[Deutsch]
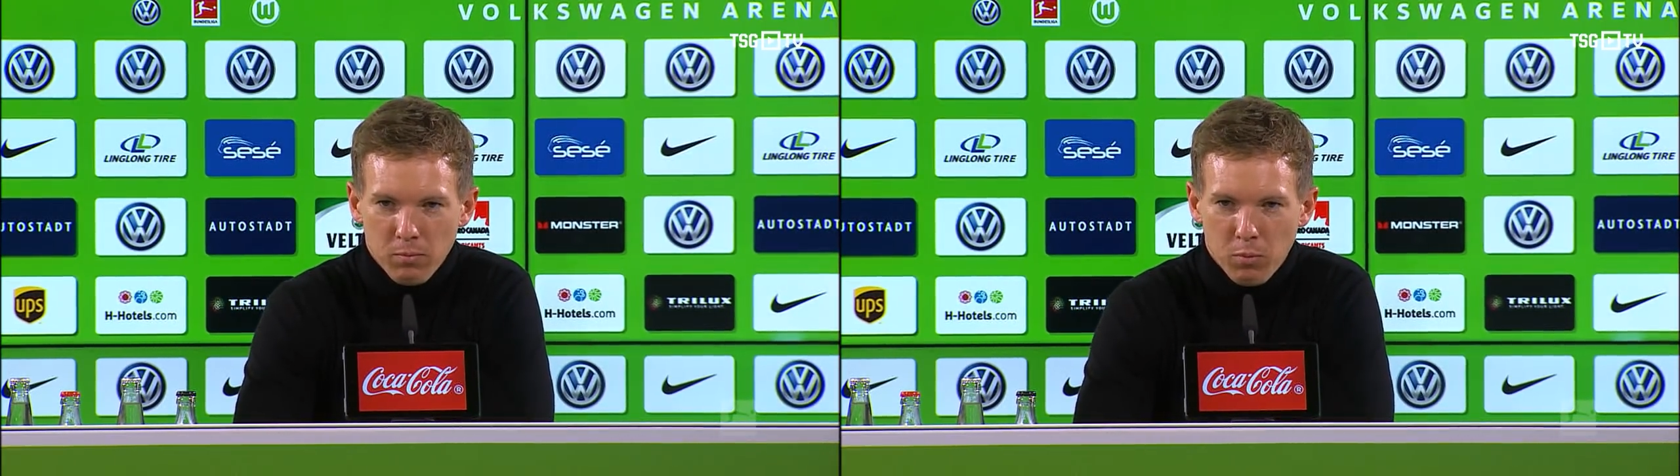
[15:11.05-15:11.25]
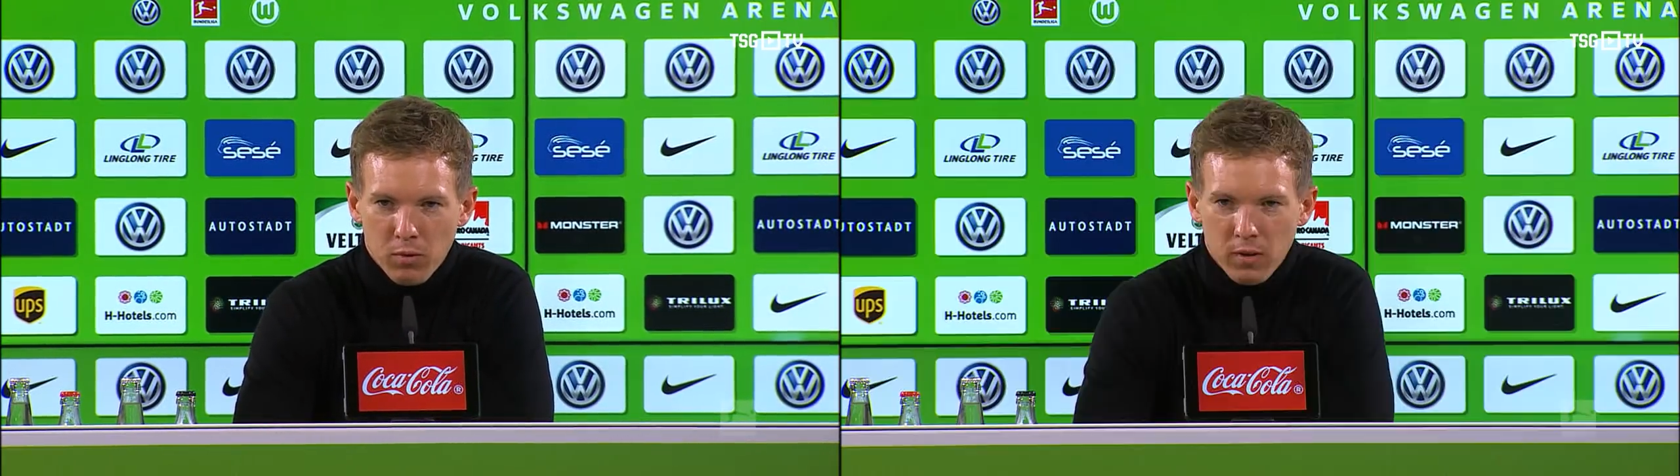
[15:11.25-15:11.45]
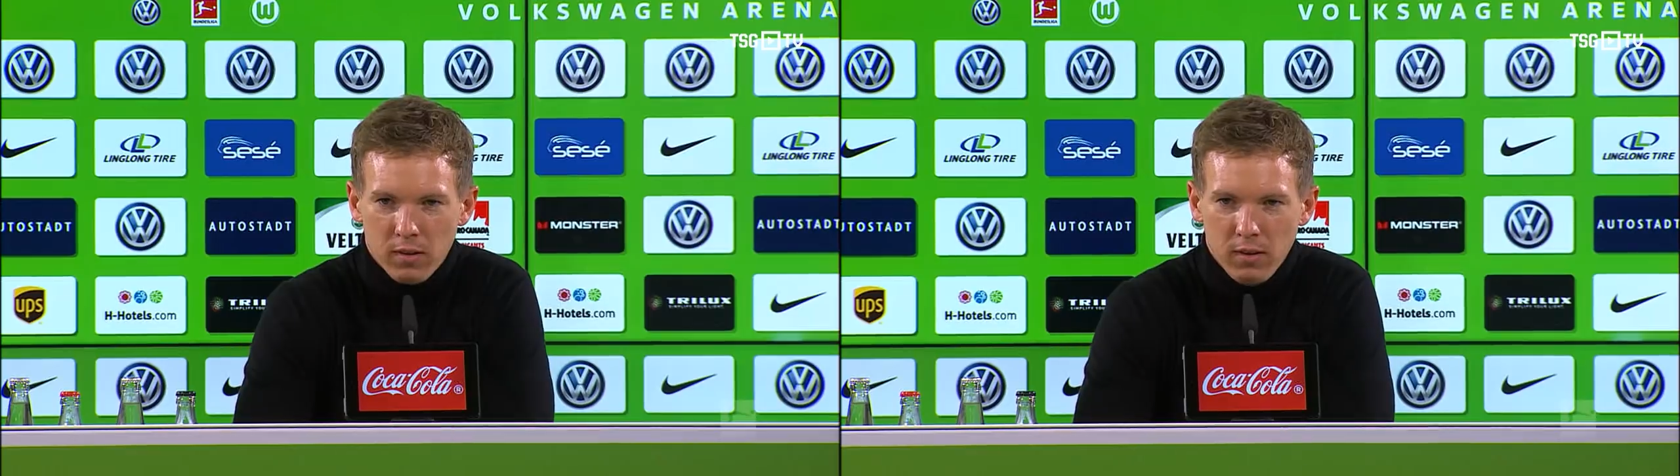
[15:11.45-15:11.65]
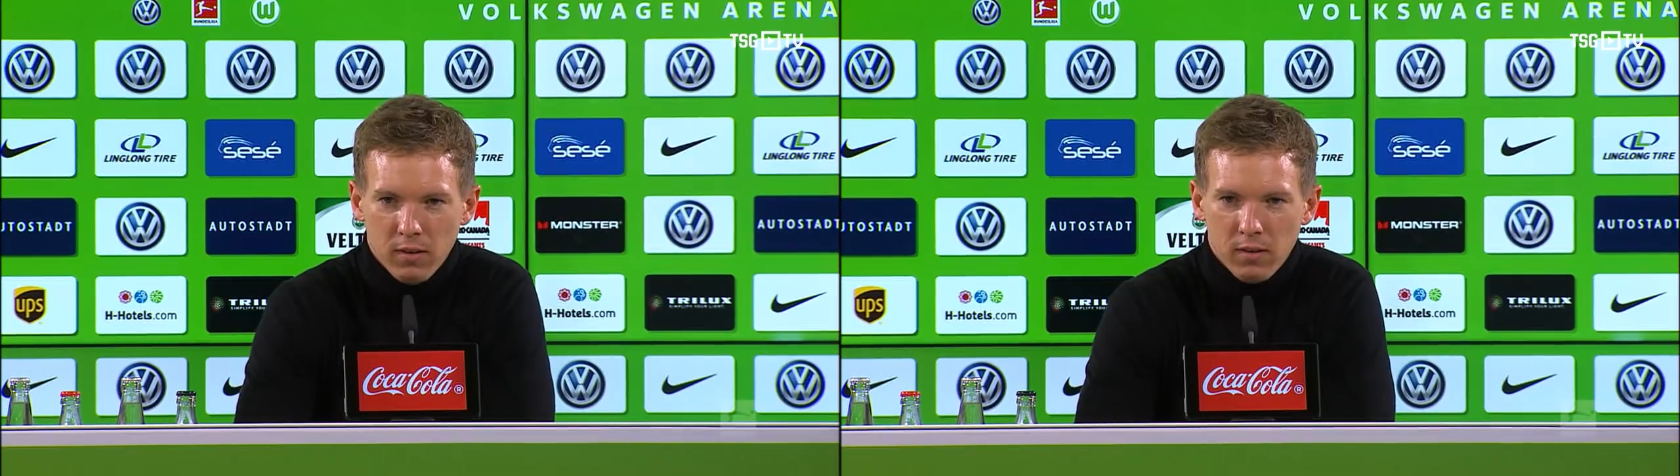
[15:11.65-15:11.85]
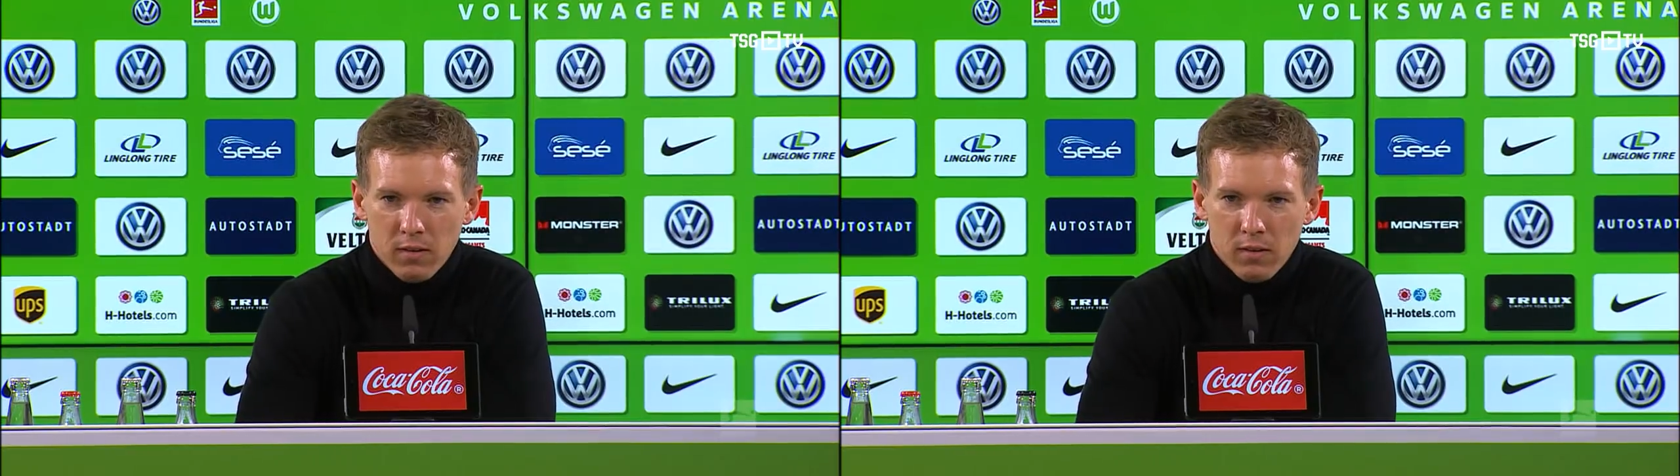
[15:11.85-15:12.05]
bot sich
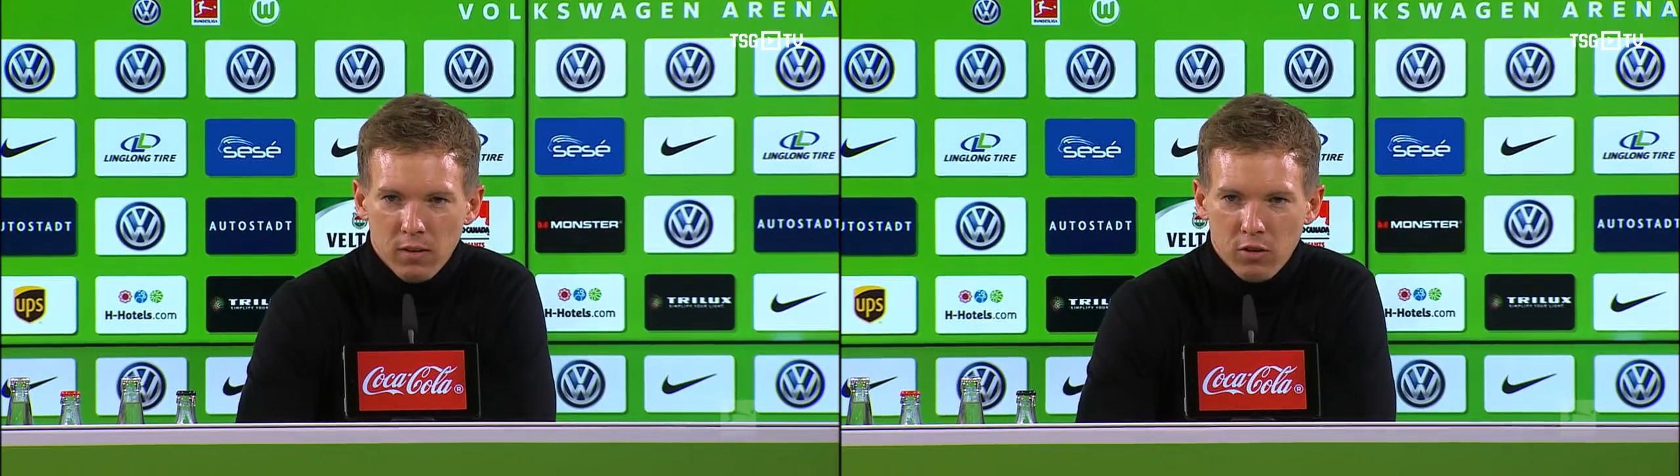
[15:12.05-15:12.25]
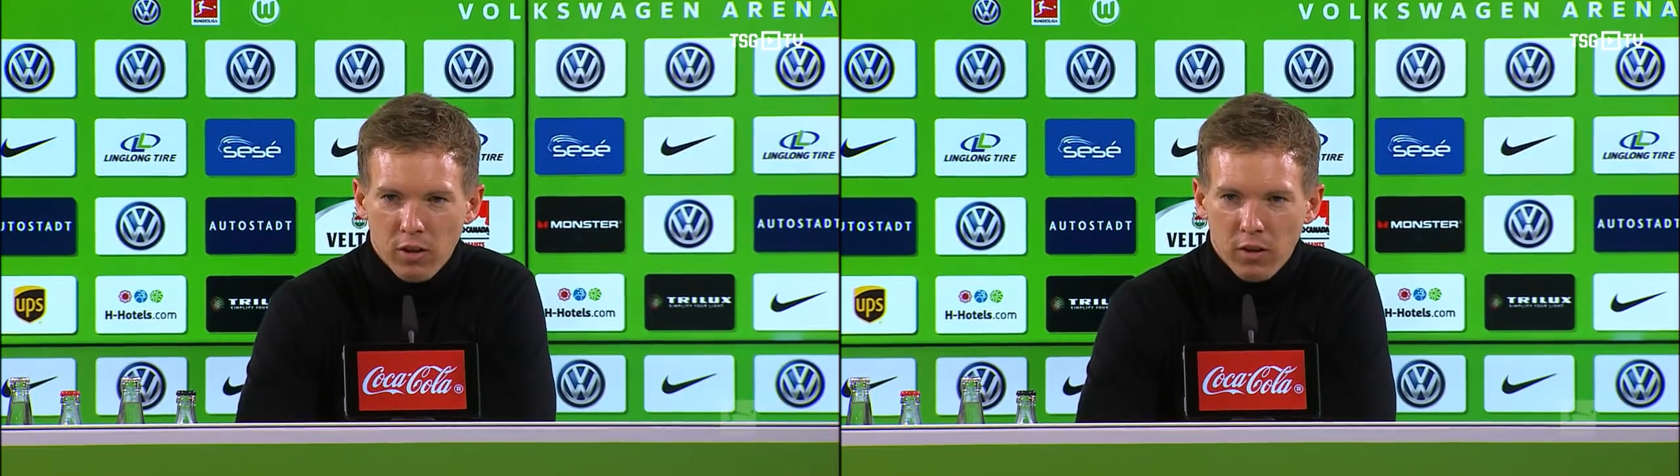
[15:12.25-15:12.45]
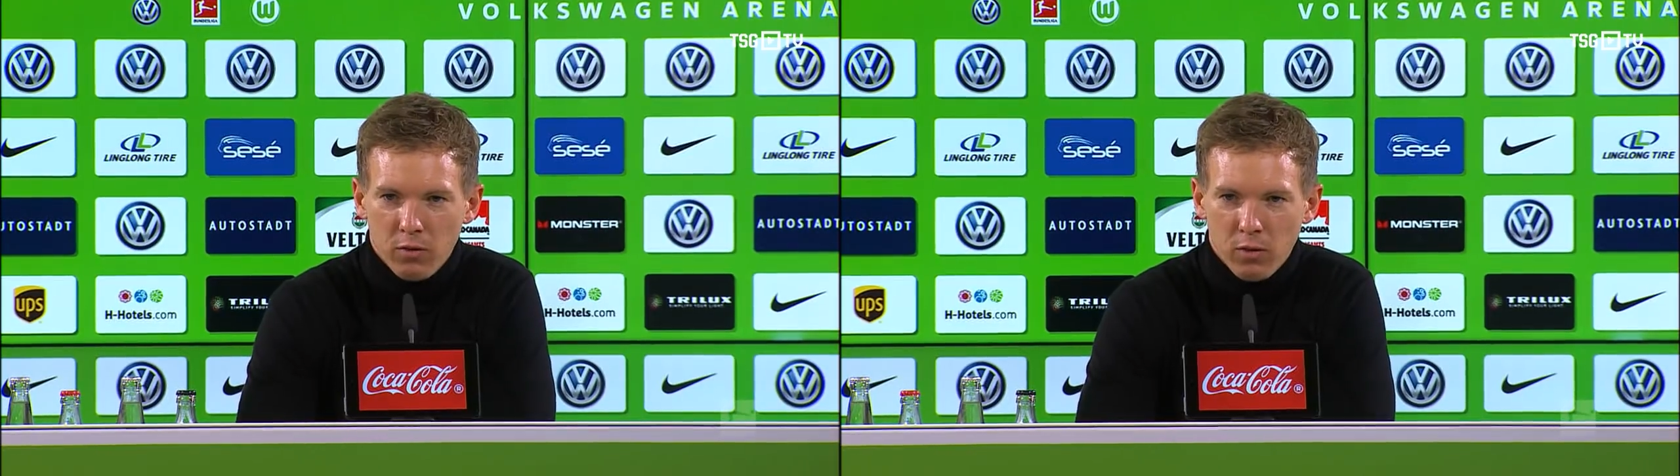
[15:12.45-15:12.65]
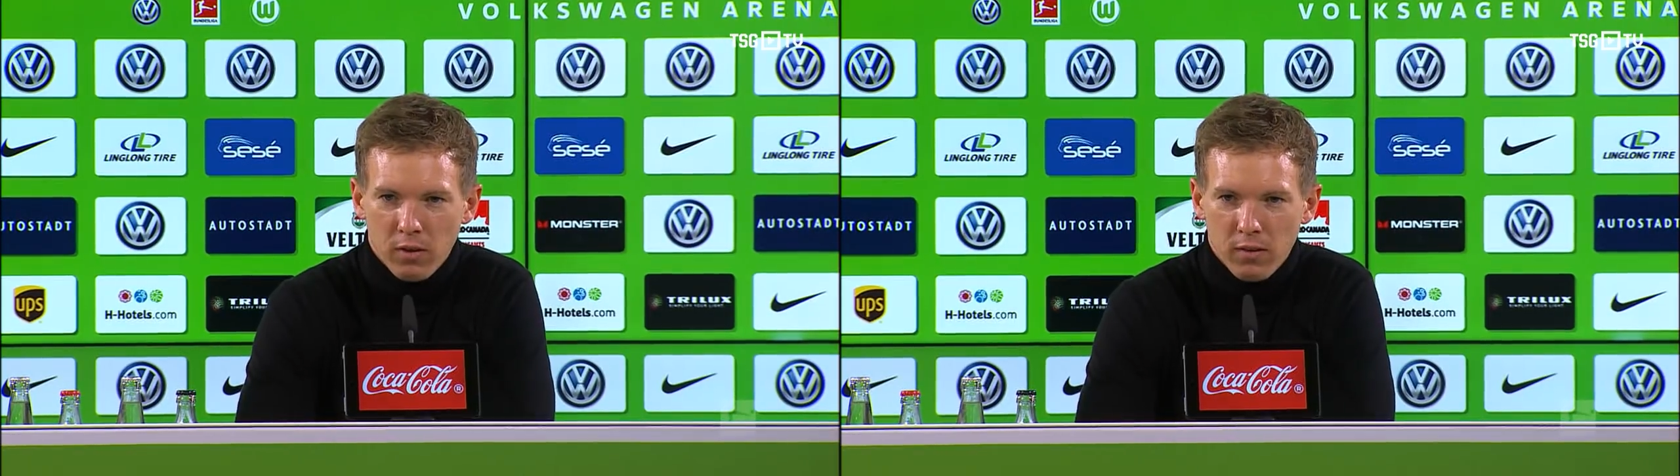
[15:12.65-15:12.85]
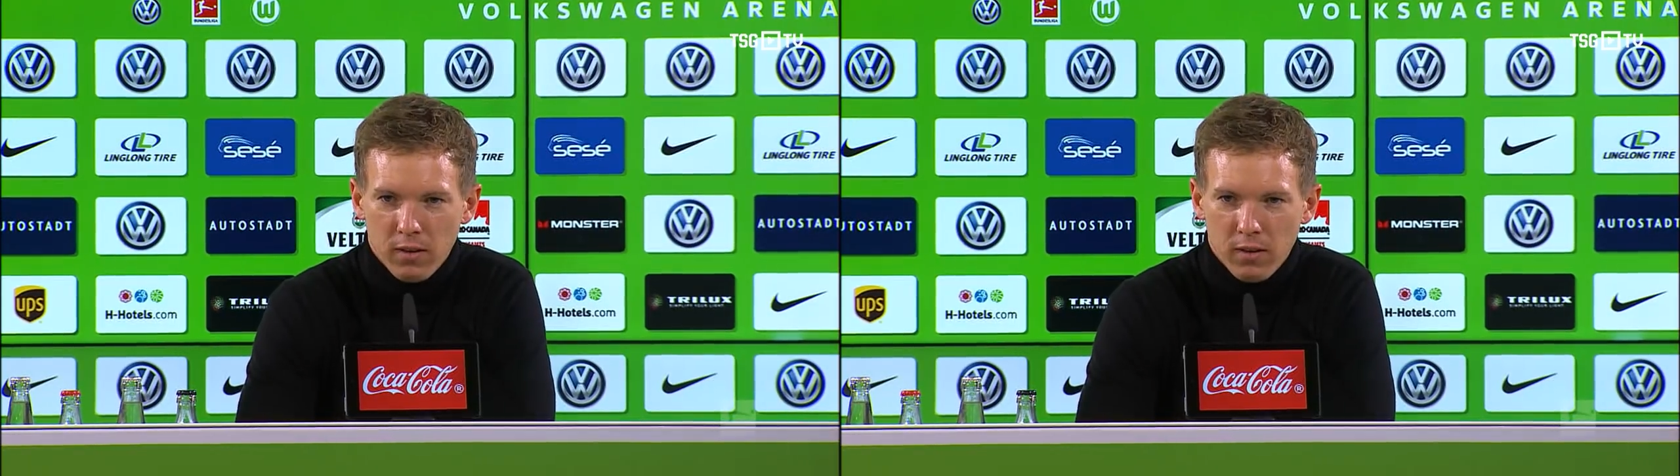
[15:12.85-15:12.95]
die Entscheidung so an,